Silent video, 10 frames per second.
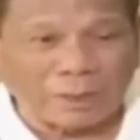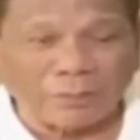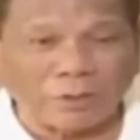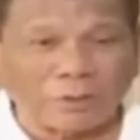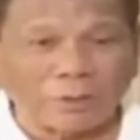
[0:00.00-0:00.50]

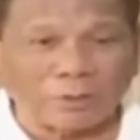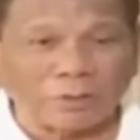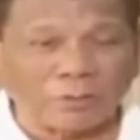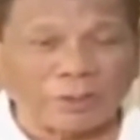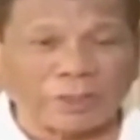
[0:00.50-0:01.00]
Alam mo,
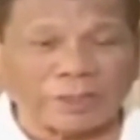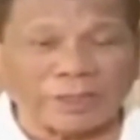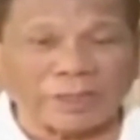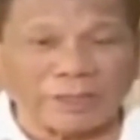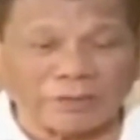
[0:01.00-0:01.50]
we are
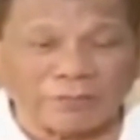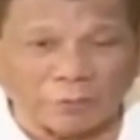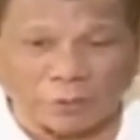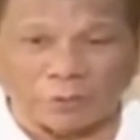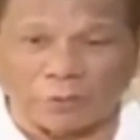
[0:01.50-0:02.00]
ready
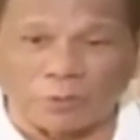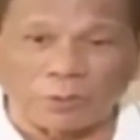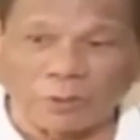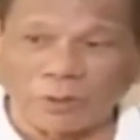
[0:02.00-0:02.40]
for you.